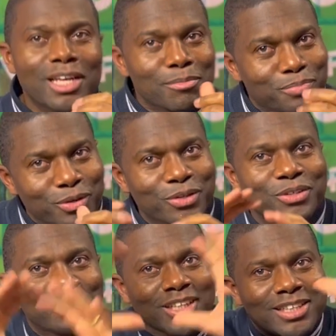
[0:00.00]
un
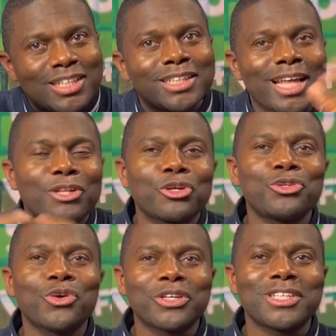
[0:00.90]
peu cette air de
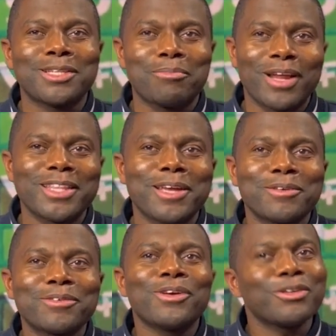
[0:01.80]
curiosité planer,